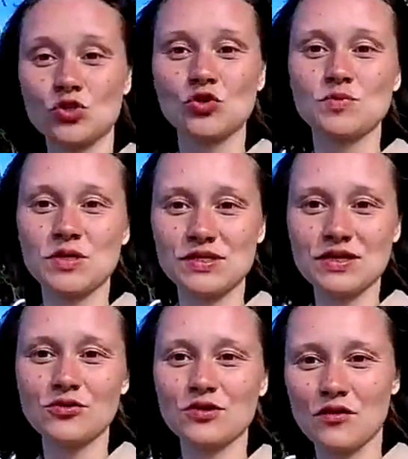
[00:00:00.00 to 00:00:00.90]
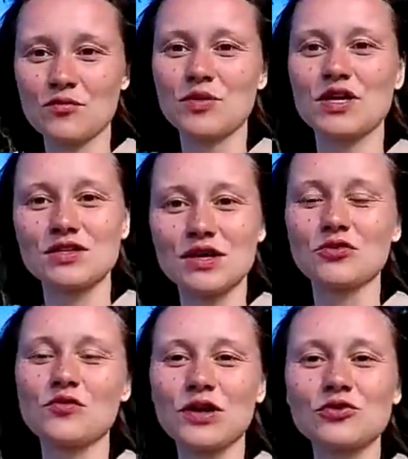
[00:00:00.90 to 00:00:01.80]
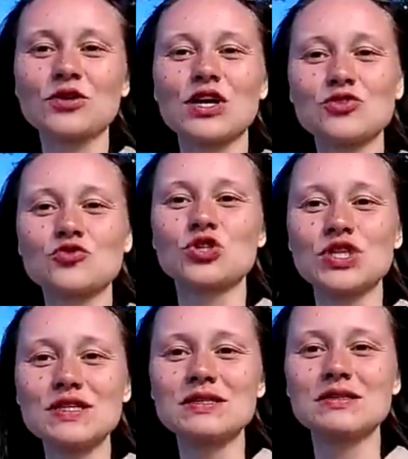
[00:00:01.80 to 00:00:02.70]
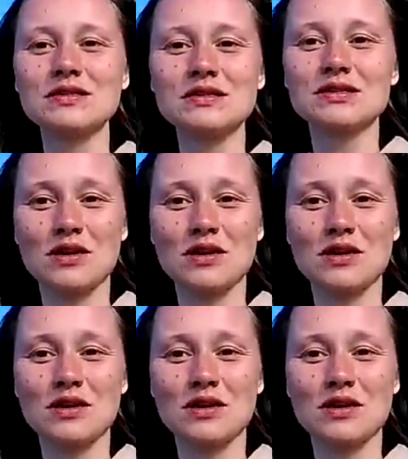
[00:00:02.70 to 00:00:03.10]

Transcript: Что я теперь делаю? Я выбираю страну, в которой хочу жить и